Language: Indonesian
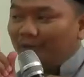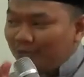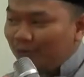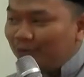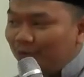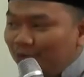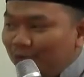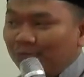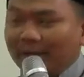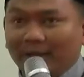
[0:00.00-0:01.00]
subuh
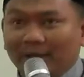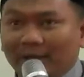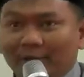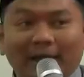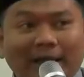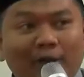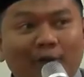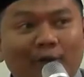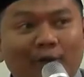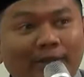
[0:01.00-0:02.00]
untuk baca Quran.
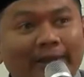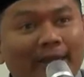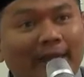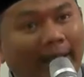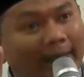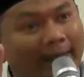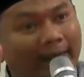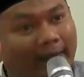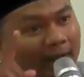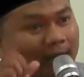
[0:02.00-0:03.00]
Kalau ditanya ada
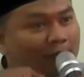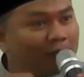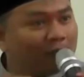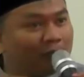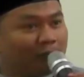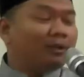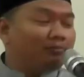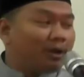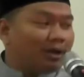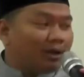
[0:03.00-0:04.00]
gak Nabi
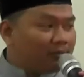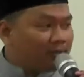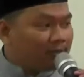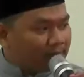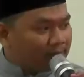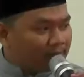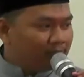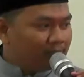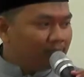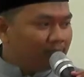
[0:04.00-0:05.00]
Muhammad pernah begitu?
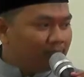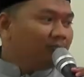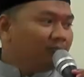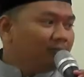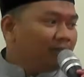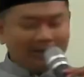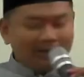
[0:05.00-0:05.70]
Kan